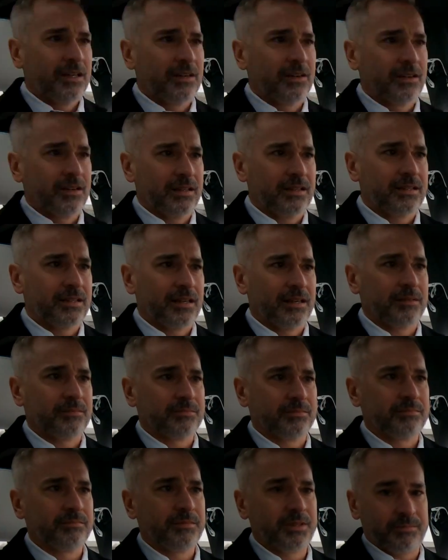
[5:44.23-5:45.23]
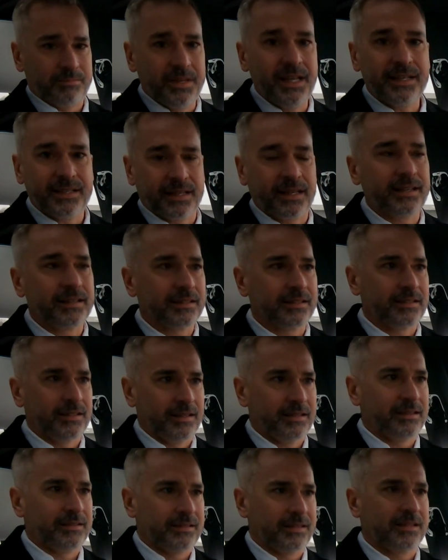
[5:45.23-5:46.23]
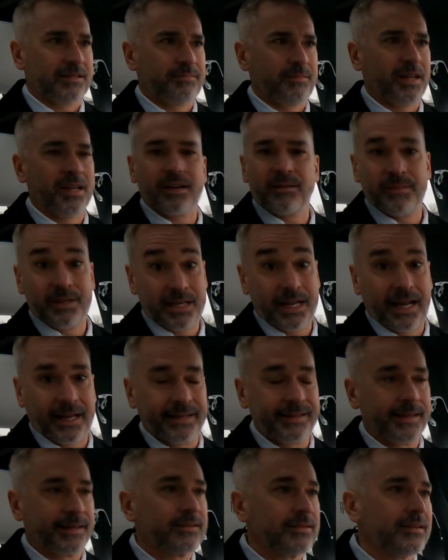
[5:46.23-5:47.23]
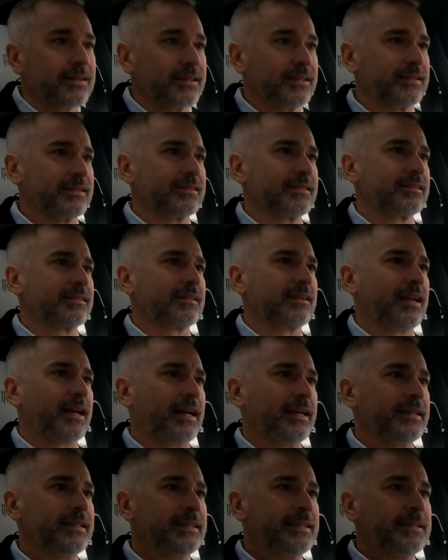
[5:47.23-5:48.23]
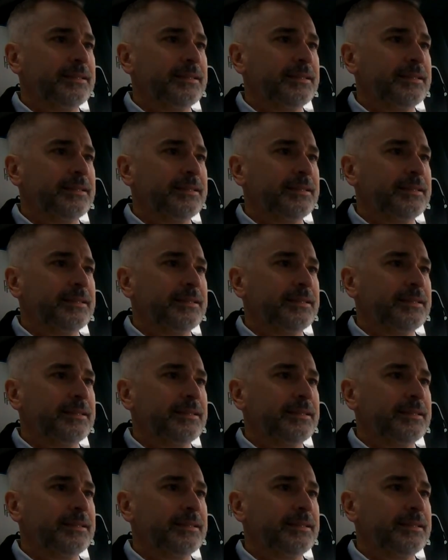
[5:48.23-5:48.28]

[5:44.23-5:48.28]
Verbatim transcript: Und ähm, mit mir drin äh, sind es mehrere Milliarden natürlich, das ist klar.